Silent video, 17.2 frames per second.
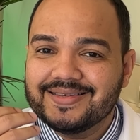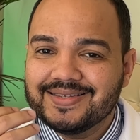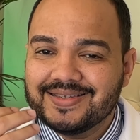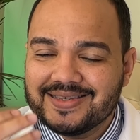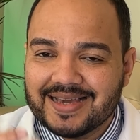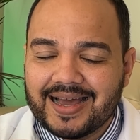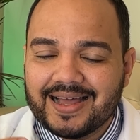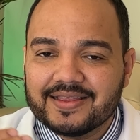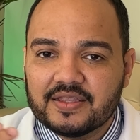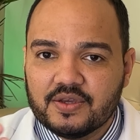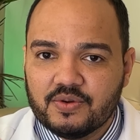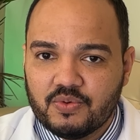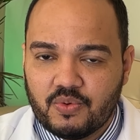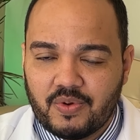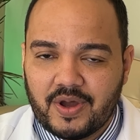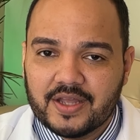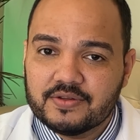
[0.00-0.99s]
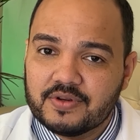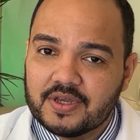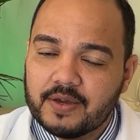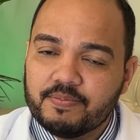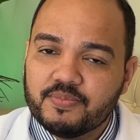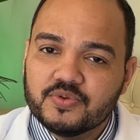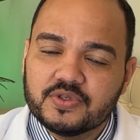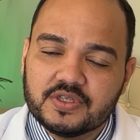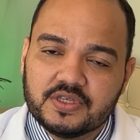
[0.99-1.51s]
já tem um quadro que é
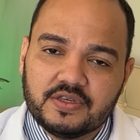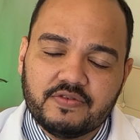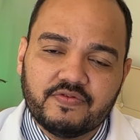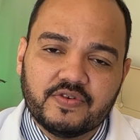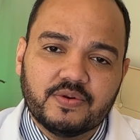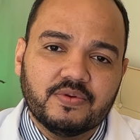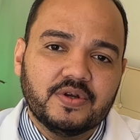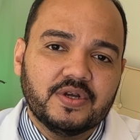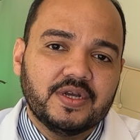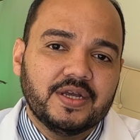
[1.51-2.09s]
possível,